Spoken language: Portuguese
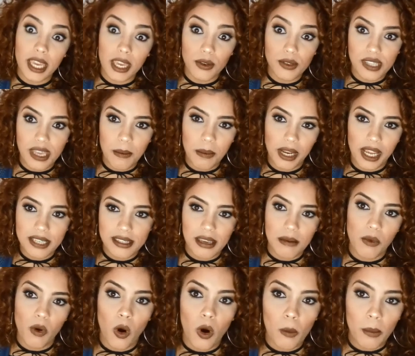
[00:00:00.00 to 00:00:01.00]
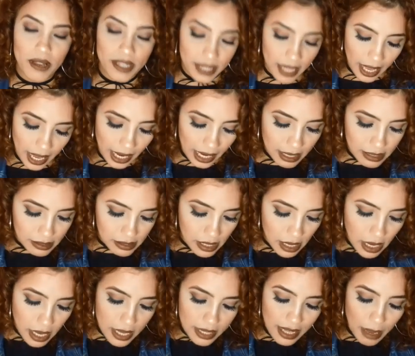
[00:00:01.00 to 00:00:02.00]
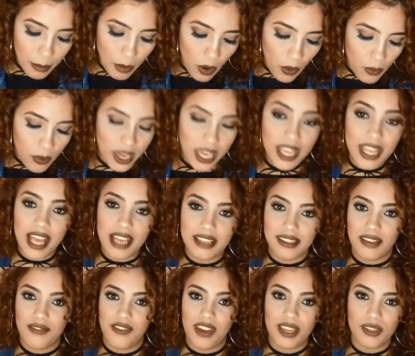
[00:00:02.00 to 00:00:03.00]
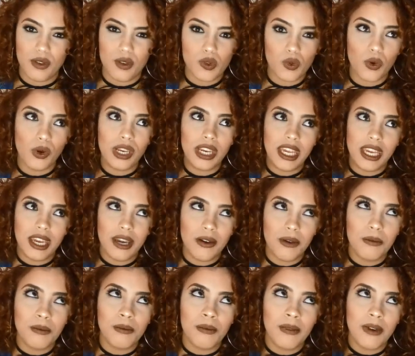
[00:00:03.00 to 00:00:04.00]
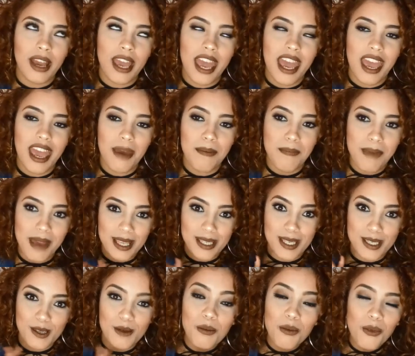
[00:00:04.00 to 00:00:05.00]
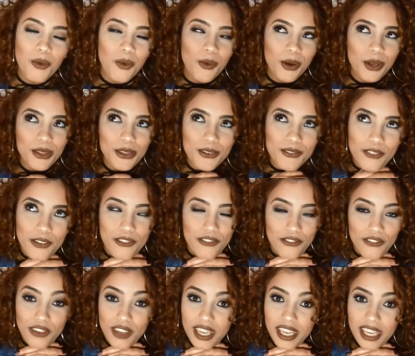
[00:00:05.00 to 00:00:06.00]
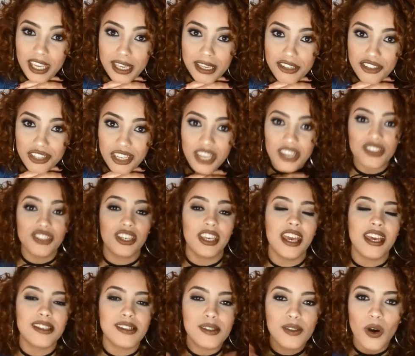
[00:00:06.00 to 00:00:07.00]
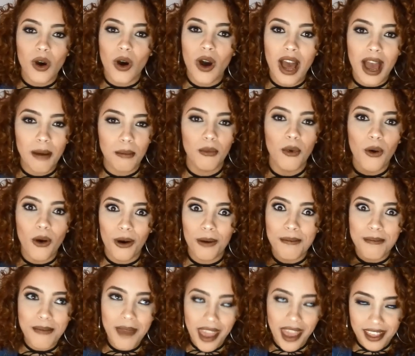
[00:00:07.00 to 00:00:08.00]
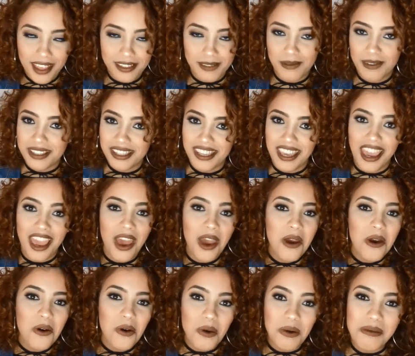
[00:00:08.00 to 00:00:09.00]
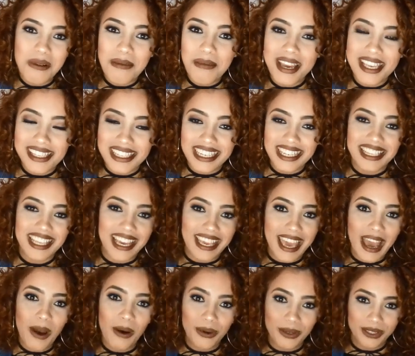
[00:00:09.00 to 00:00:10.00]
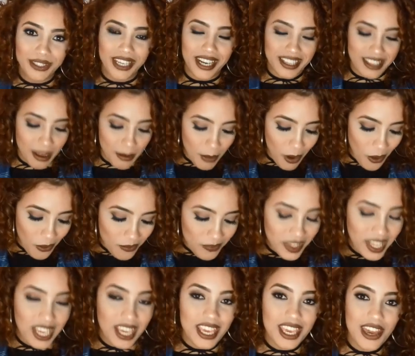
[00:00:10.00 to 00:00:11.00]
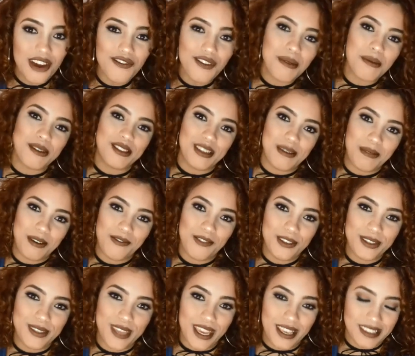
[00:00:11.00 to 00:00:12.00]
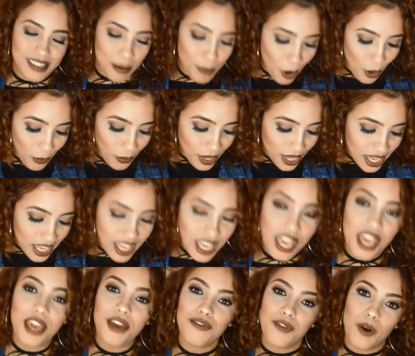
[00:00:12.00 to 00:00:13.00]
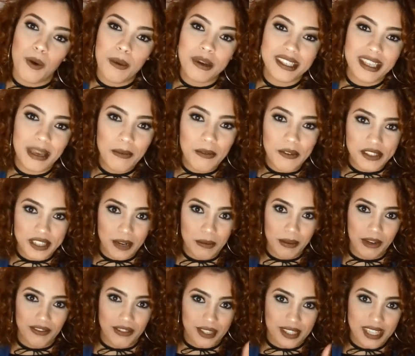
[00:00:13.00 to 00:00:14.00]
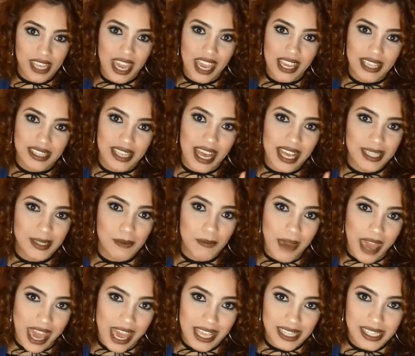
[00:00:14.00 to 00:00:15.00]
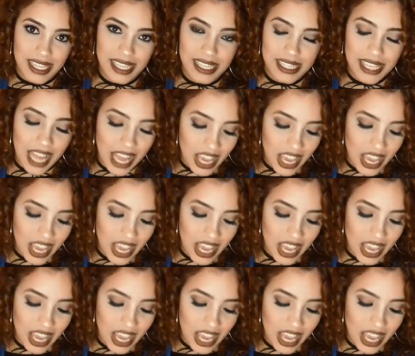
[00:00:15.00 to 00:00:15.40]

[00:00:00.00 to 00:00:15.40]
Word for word: Eu sempre recebo roupa deles, tá bom? E dessa vez eu escolhi um, é, peças muito fofinhas, gente, que é só amor mesmo, assim. Uma mais linda que a outra, tá bom? E eu vim mostrar pra vocês, tá bom? E eu vou começar mostrando pra vocês as peças